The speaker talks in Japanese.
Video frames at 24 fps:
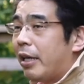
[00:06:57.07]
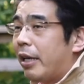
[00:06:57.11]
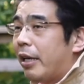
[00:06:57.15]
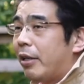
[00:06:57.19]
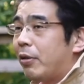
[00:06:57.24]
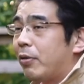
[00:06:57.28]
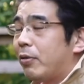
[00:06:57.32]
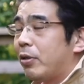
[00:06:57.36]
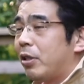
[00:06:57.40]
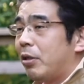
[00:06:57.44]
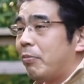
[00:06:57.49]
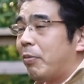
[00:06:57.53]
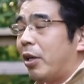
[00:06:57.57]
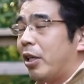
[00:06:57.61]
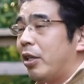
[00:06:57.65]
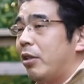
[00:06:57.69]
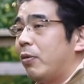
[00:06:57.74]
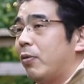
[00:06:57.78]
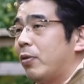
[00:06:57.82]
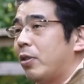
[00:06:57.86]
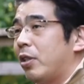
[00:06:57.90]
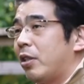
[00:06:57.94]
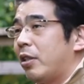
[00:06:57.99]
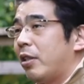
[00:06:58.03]
え特にまあいい
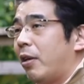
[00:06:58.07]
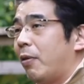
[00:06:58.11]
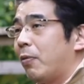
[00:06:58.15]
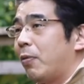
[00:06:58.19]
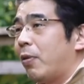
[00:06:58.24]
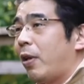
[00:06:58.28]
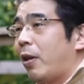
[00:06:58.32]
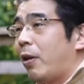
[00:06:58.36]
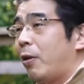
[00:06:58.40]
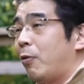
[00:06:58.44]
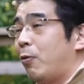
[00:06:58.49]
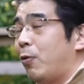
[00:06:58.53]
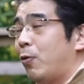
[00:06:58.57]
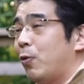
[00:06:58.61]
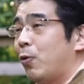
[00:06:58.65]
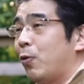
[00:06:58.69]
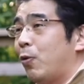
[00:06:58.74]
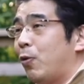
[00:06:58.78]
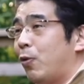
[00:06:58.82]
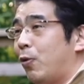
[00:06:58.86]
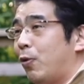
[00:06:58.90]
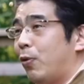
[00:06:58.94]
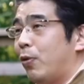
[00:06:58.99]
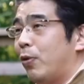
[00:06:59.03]
年した大人の
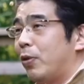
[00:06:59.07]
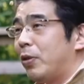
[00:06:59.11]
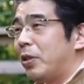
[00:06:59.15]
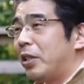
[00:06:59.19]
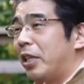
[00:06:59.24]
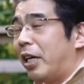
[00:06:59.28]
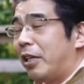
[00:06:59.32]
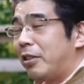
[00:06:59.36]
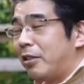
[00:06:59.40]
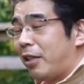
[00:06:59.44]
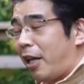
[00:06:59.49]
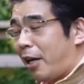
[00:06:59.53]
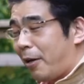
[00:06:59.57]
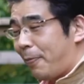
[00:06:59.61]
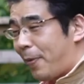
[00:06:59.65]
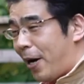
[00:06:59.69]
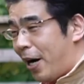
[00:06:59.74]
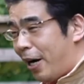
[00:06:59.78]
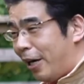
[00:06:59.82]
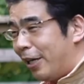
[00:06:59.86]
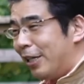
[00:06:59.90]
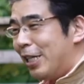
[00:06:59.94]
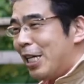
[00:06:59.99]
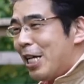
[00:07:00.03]
男であるなら
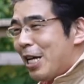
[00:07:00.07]
ば